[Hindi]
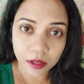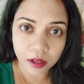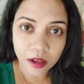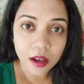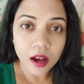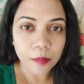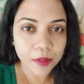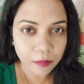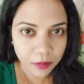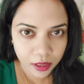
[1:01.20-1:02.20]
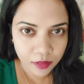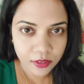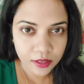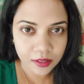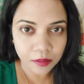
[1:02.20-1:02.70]
में आपके बिलीफ
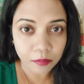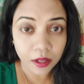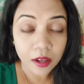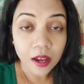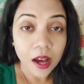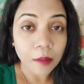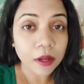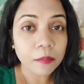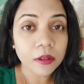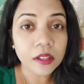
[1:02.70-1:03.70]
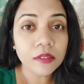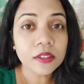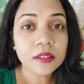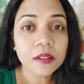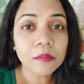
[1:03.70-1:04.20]
सिस्टम में आपका बिलीफ
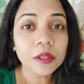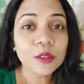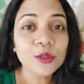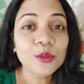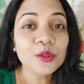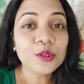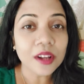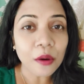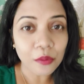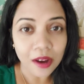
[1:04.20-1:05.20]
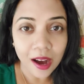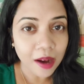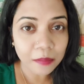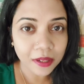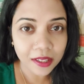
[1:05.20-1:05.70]
सिस्टम भी दूसरा हुआ
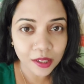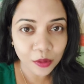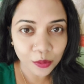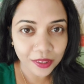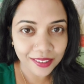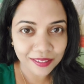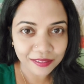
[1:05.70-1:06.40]
आप नहीं हुए